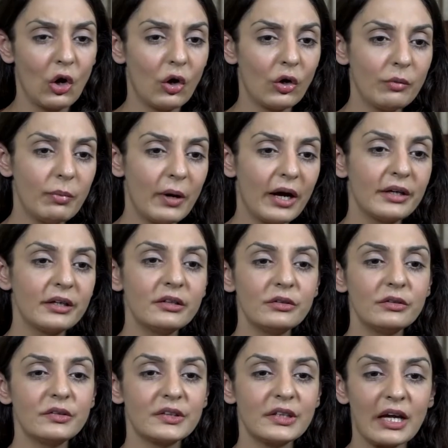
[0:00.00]
और भारत
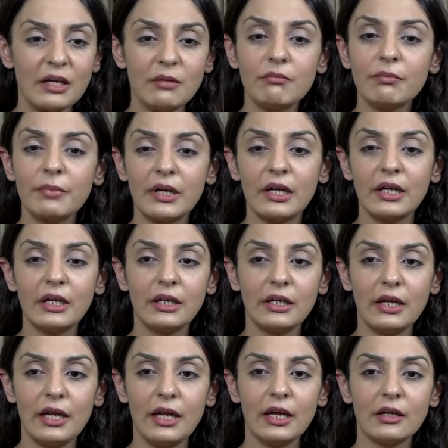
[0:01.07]
उस टाइम पे
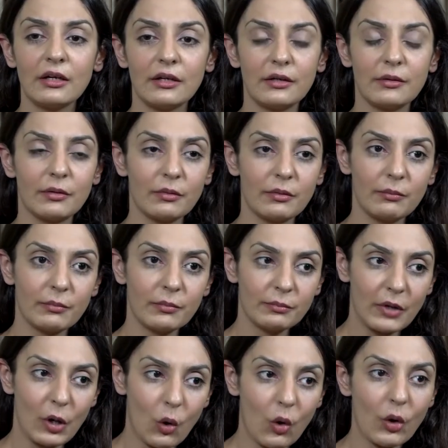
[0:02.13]
एक
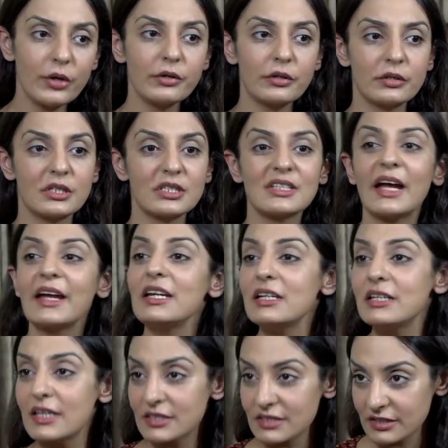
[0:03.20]
और डिज़ाइन
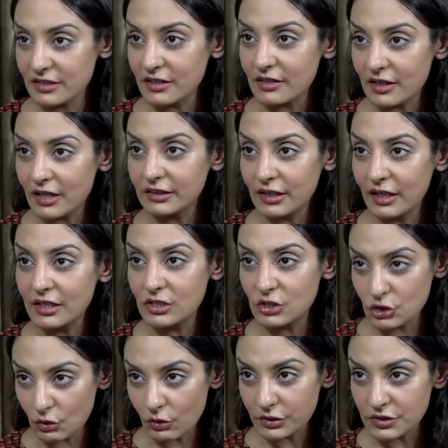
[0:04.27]
टेस्ट कर रहा था
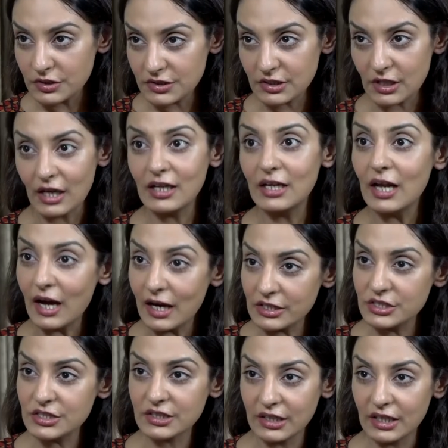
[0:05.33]
इंश्योरेंस का
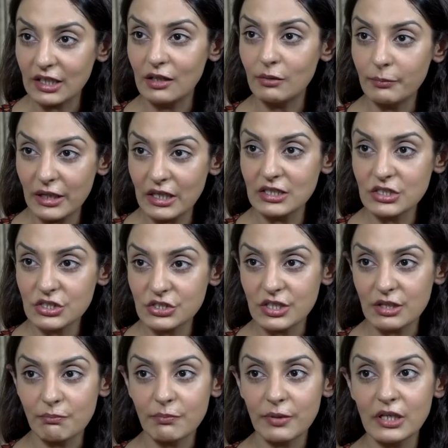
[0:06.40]
लार्ज स्केल मेन
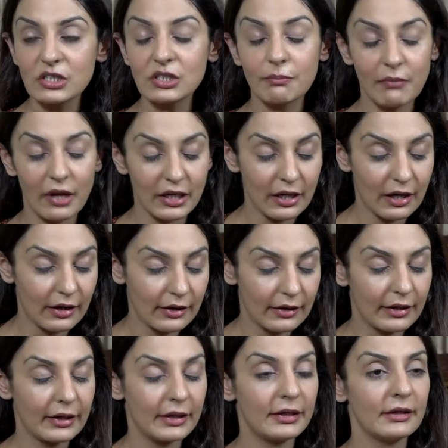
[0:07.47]
स्ट्रीम पे जब मैं
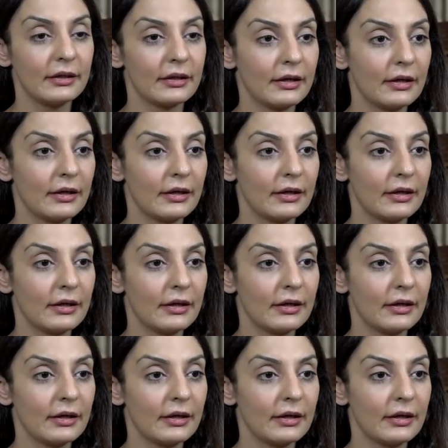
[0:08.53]
यहाँ आई